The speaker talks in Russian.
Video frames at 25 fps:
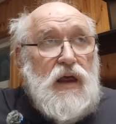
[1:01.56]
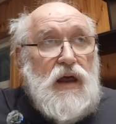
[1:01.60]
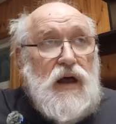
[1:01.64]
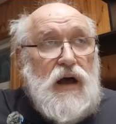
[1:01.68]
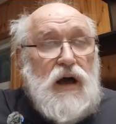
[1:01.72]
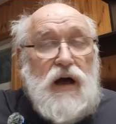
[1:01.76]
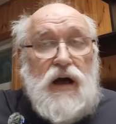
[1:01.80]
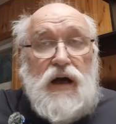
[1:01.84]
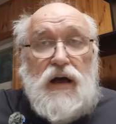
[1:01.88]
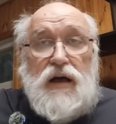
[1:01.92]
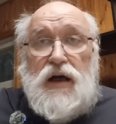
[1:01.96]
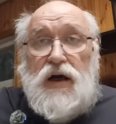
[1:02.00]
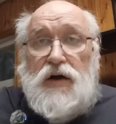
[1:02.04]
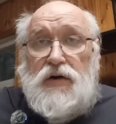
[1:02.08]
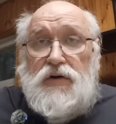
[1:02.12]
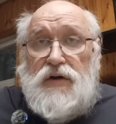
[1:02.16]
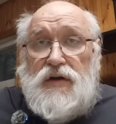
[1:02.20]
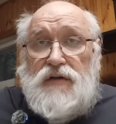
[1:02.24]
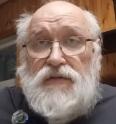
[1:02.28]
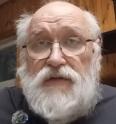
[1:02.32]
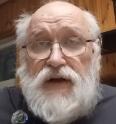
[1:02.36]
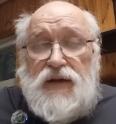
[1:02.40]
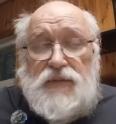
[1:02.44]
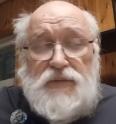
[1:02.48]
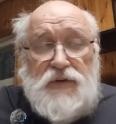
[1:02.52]
А
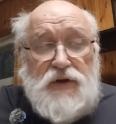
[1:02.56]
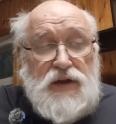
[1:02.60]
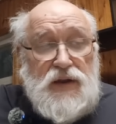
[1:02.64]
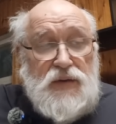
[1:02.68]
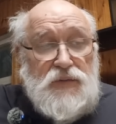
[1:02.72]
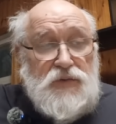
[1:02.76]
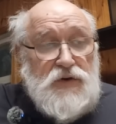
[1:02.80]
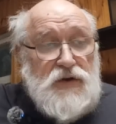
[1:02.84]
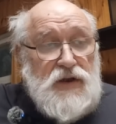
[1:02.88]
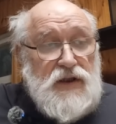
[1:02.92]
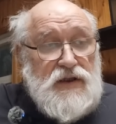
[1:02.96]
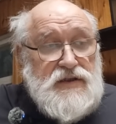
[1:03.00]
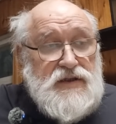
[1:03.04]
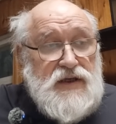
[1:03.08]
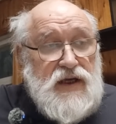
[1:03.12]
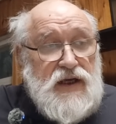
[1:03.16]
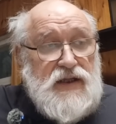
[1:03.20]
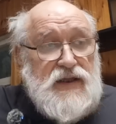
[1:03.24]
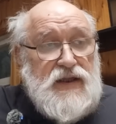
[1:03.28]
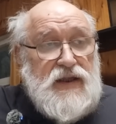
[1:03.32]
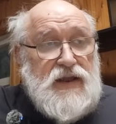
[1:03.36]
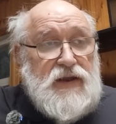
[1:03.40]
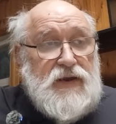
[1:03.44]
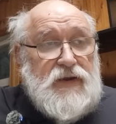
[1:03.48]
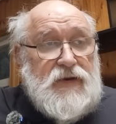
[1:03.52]
какое-то время тому
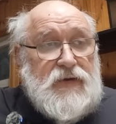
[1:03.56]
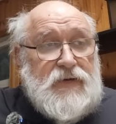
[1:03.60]
назад